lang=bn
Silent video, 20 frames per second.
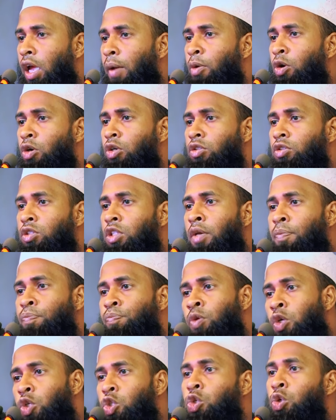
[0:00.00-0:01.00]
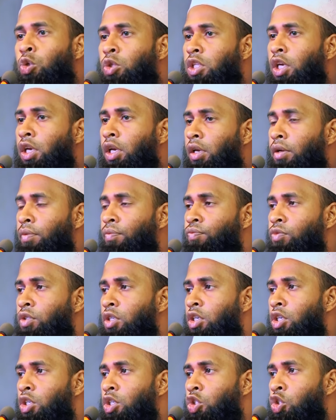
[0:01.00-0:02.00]
এবং তীব্র স্রোতে
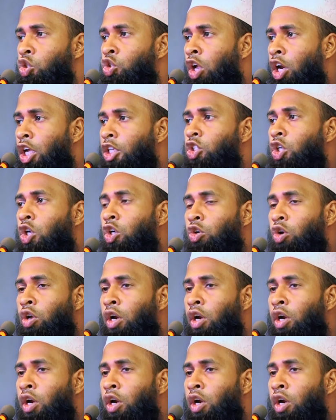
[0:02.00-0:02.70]
চলাচল